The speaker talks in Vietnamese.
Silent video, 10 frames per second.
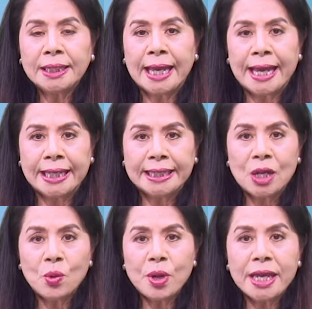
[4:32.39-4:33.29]
Thầy
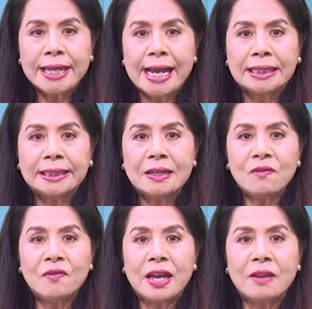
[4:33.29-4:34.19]
Thanh Nguyên giảng tiếp
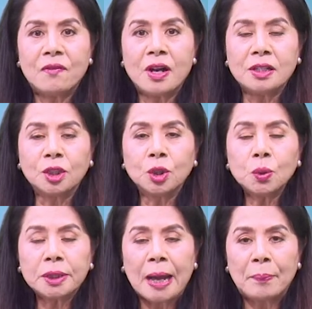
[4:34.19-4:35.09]
về phần
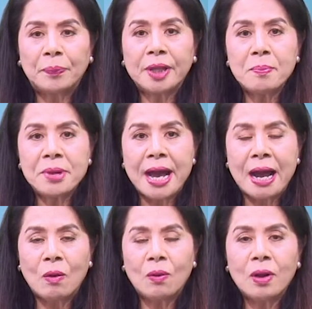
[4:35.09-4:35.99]
tu tập tâm
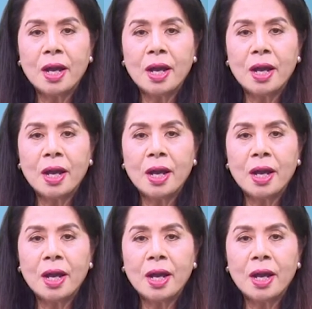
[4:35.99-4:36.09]
đạo.